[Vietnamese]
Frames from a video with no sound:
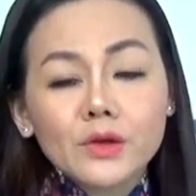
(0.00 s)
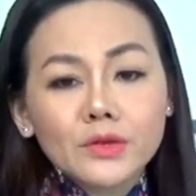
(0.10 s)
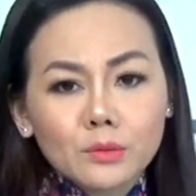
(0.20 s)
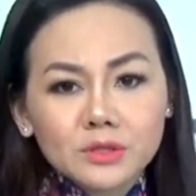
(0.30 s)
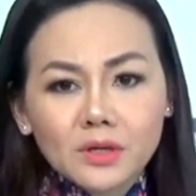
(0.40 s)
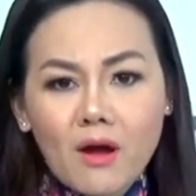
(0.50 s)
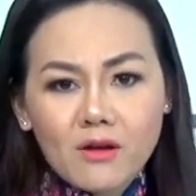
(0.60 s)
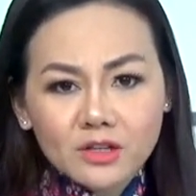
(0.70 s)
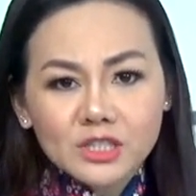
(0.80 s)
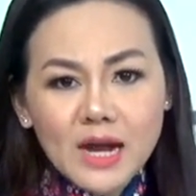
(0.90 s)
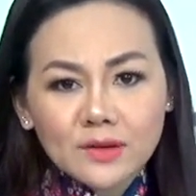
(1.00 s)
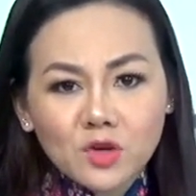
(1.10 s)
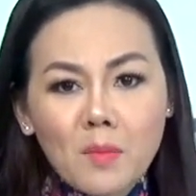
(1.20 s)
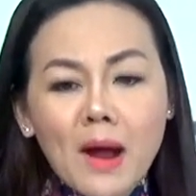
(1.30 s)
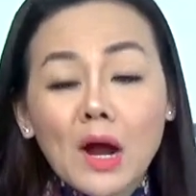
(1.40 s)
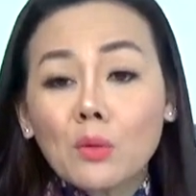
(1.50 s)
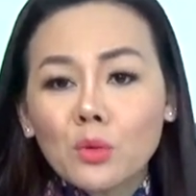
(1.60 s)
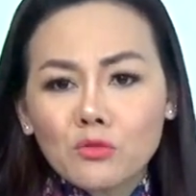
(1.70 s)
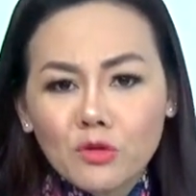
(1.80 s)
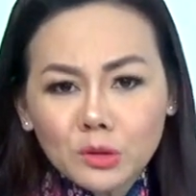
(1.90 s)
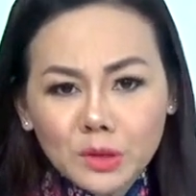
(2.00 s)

Trong số đó có Trang, cô bạn học cùng phổ